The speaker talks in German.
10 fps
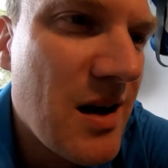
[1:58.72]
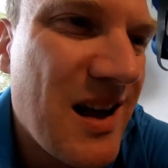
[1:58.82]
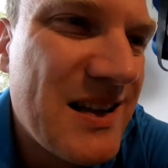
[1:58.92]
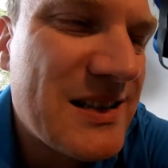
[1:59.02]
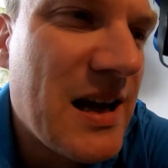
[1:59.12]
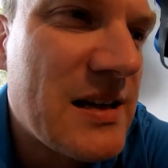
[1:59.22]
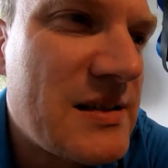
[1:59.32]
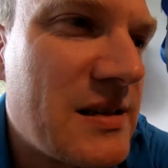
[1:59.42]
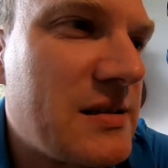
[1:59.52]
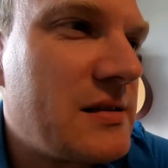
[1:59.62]
als
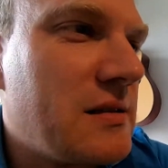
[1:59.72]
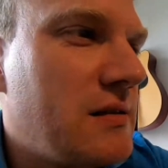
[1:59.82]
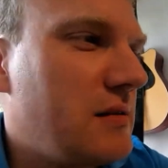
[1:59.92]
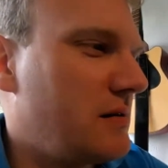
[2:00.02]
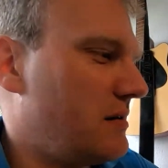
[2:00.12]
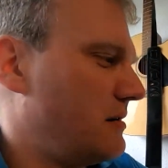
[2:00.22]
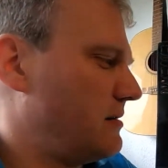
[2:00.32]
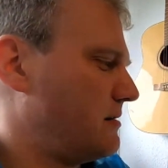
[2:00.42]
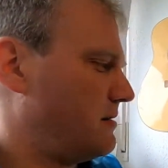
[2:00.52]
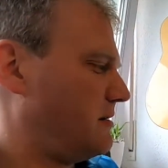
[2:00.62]
erstes
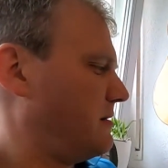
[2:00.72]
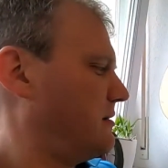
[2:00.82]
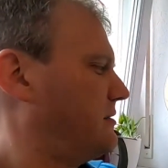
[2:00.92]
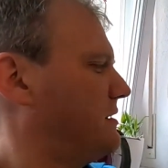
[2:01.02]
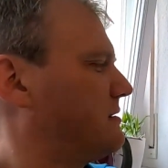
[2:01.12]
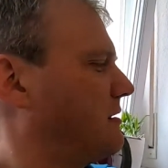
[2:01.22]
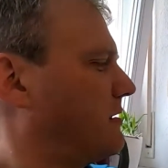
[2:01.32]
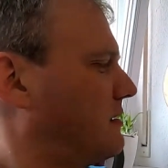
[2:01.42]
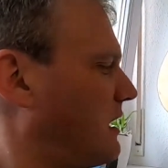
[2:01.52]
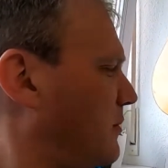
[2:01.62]
diese
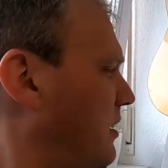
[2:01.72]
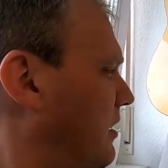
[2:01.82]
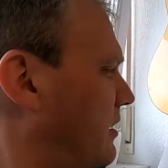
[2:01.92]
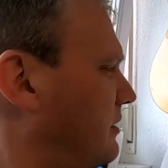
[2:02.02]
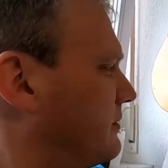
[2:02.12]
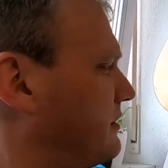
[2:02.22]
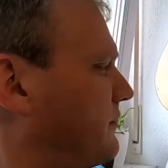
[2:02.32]
Kamera, diese